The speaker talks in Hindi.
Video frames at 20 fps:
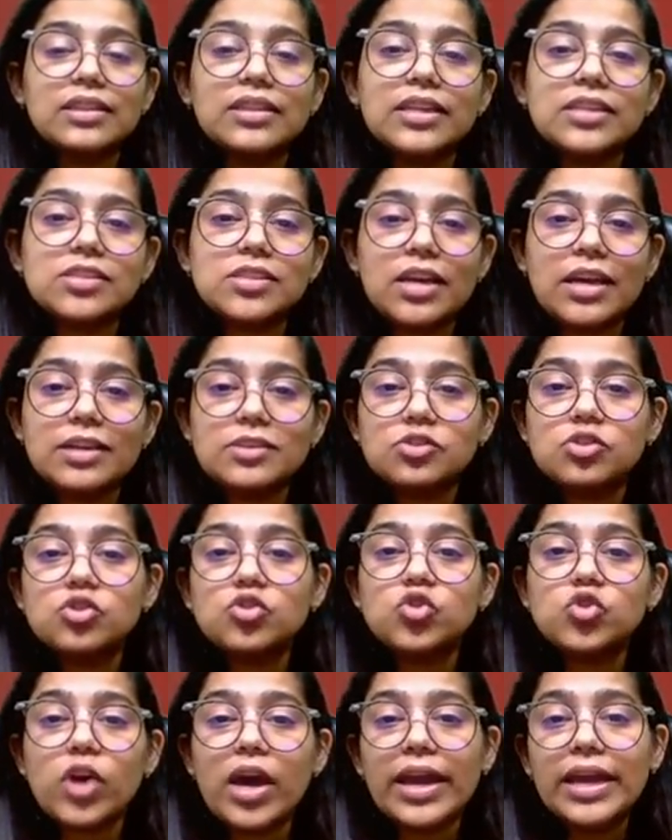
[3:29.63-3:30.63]
दिस इज़
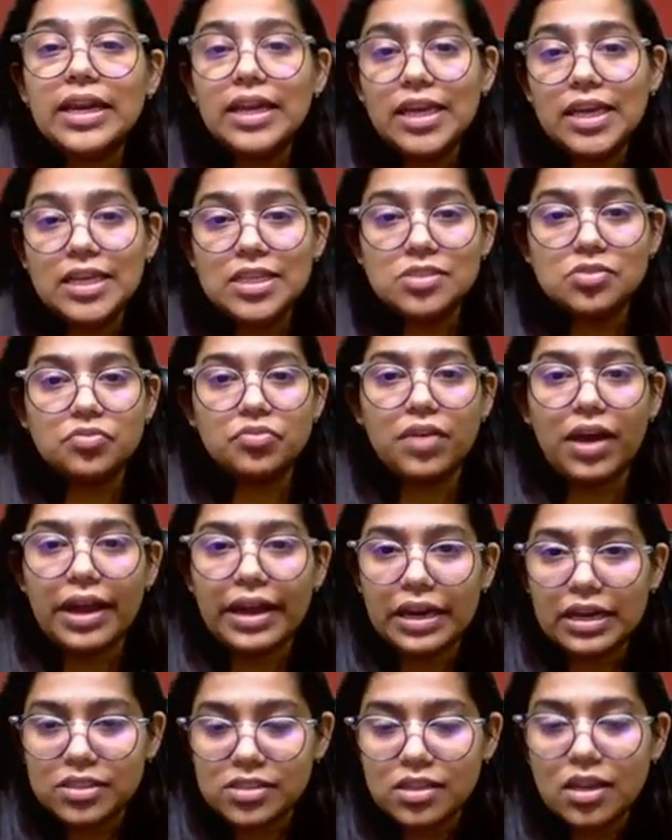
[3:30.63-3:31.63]
चाइनीज़
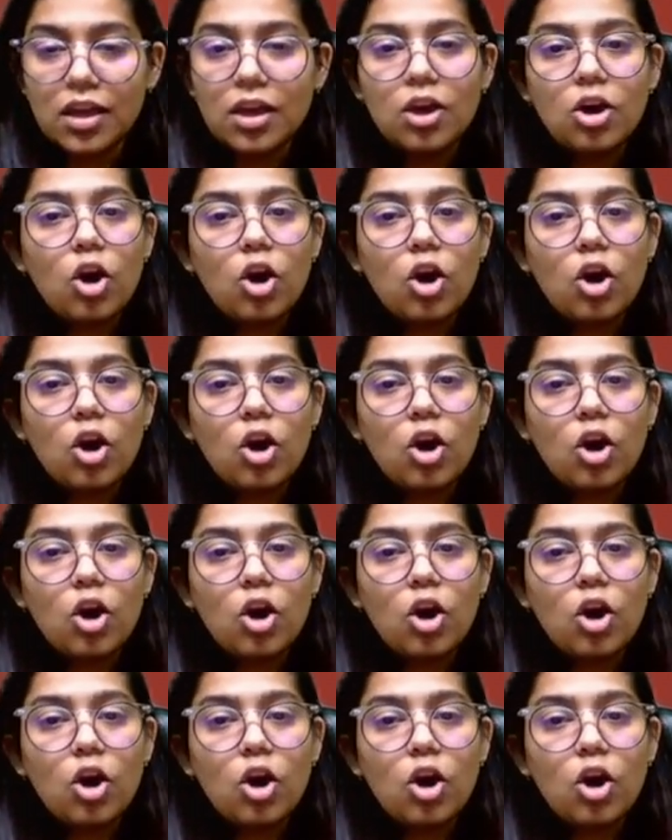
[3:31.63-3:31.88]
वायरस